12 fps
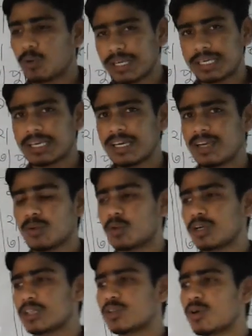অনেকে
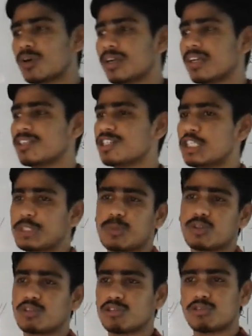অনেক ধরনের
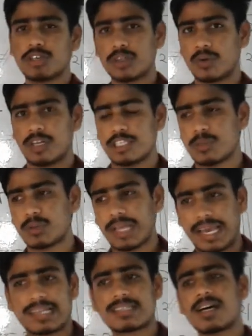জিনিসপত্র তৈরি করে যেমন
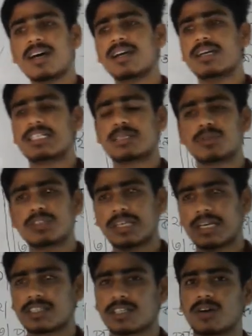একটা এটার মধ্যে
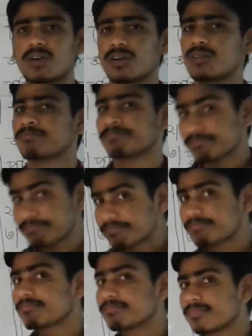একটা হলো
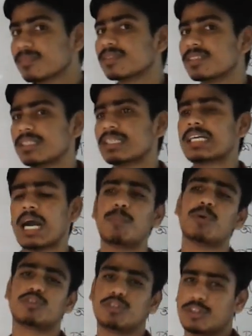
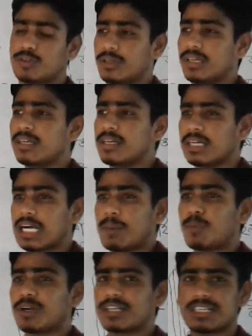কাপড় তৈরি করে
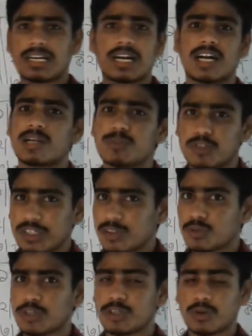কাপড় একটা কারখানার মধ্যে
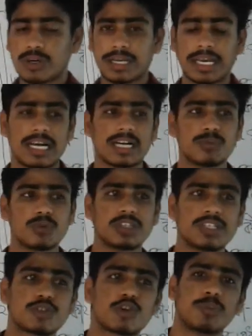তৈরি করে এখানের
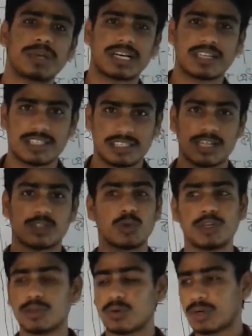মধ্যে শ্রমিক আছে যারা
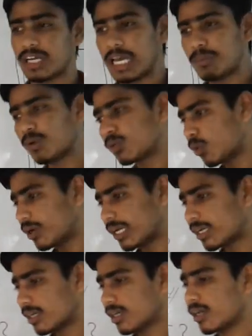তৈরি করে এবং
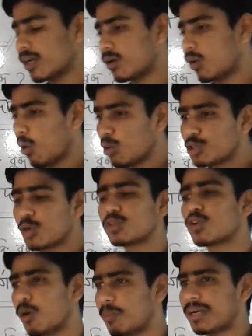অনেক
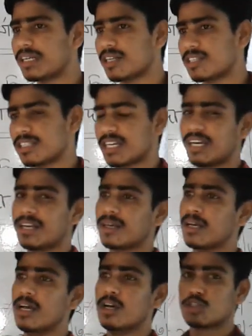ঔষধ কোম্পানি আছে যেখানে
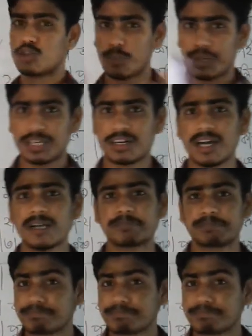শ্রমিকরা